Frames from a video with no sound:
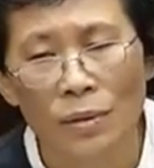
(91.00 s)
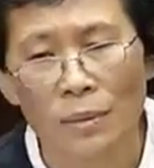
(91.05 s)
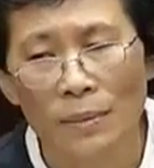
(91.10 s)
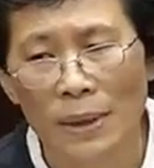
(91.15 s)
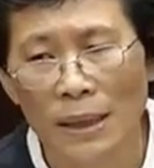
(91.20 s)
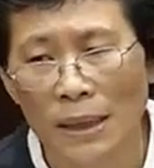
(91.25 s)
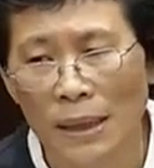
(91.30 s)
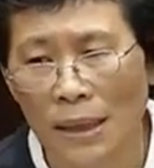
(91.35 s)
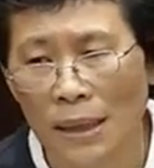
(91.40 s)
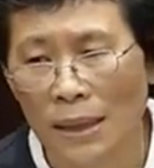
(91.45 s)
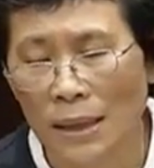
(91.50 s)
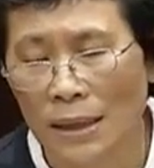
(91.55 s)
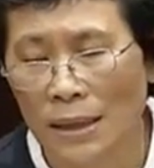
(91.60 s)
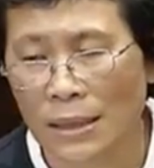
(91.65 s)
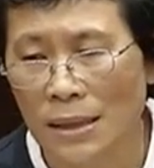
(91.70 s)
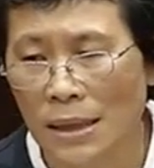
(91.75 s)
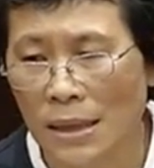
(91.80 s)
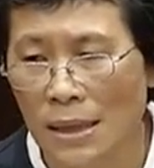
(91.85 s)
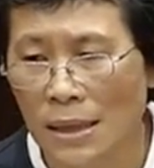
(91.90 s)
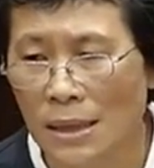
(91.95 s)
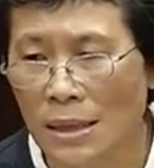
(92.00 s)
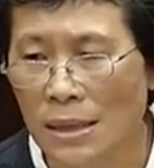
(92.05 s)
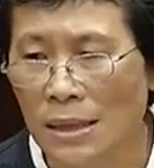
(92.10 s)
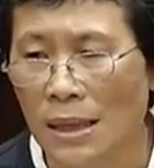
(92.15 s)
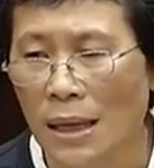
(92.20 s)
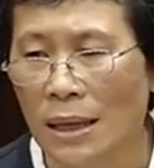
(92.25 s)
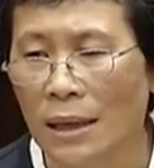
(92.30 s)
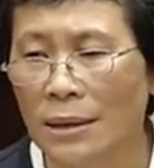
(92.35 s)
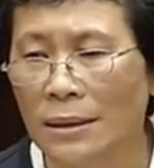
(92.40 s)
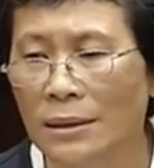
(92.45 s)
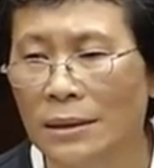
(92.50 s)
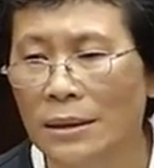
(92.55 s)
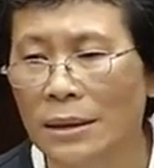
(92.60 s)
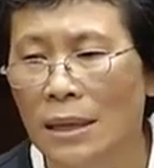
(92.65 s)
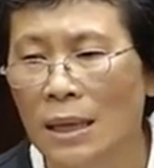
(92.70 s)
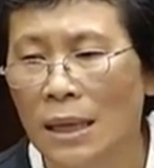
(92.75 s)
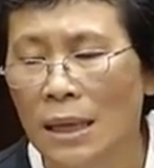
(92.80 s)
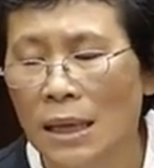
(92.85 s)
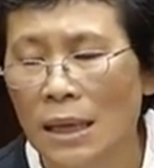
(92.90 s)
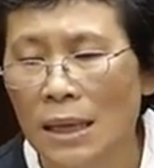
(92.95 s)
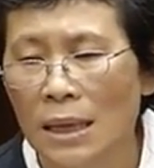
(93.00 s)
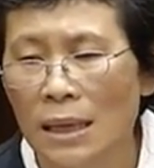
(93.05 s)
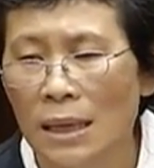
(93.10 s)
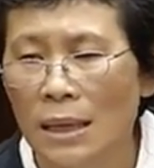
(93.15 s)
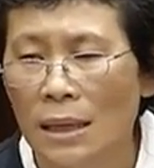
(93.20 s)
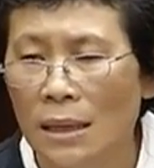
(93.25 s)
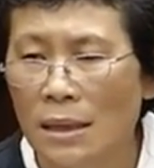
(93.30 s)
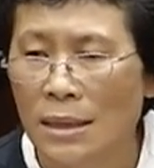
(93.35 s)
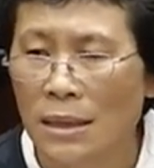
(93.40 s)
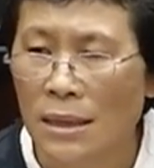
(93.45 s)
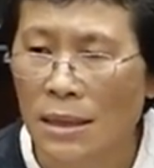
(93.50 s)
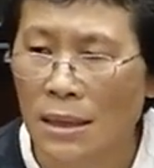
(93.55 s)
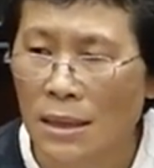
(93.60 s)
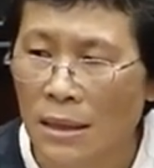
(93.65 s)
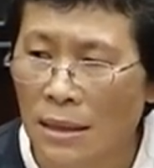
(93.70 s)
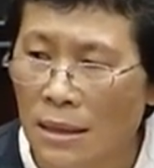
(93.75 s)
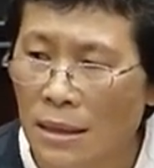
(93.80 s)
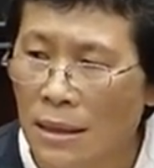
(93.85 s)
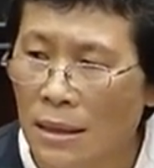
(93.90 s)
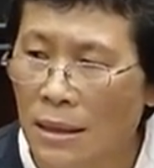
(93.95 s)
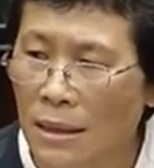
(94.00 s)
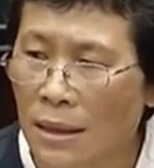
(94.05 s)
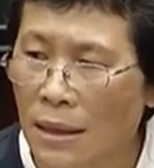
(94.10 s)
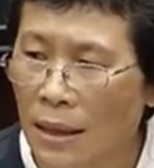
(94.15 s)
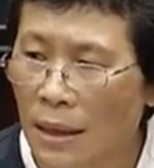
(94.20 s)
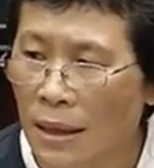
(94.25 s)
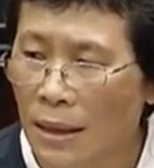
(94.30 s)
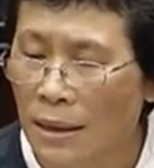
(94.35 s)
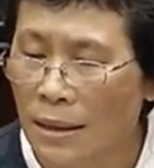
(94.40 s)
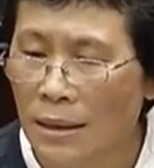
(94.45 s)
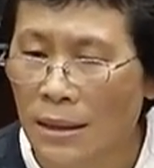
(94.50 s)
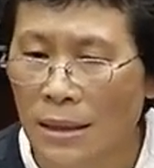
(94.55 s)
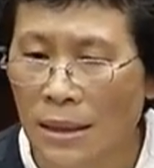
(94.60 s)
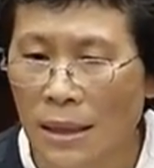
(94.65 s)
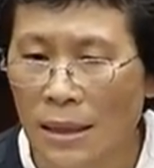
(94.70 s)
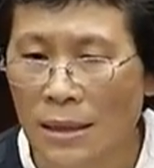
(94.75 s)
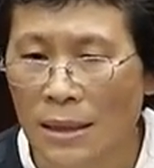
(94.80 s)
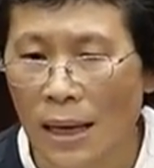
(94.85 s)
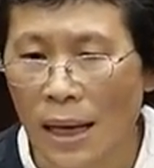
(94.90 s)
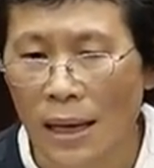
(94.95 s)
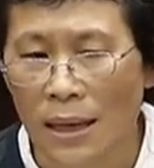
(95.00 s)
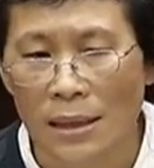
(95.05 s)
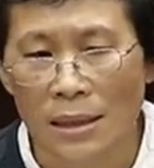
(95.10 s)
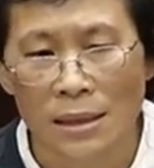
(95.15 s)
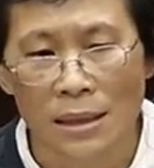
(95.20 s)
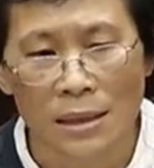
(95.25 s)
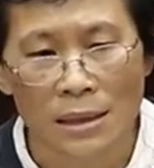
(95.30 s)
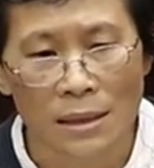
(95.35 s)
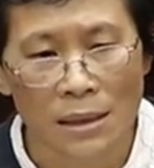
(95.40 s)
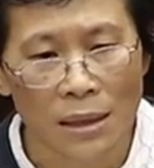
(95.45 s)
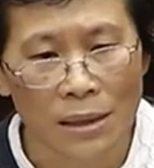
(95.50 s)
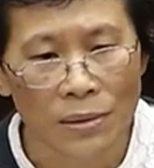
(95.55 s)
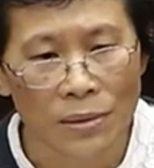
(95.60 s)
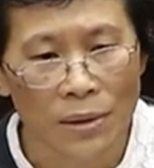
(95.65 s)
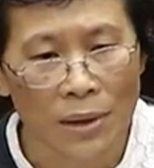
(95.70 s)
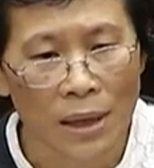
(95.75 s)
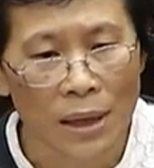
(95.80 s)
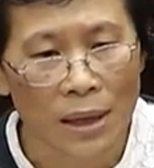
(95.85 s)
我们的精神其实是跟现在行政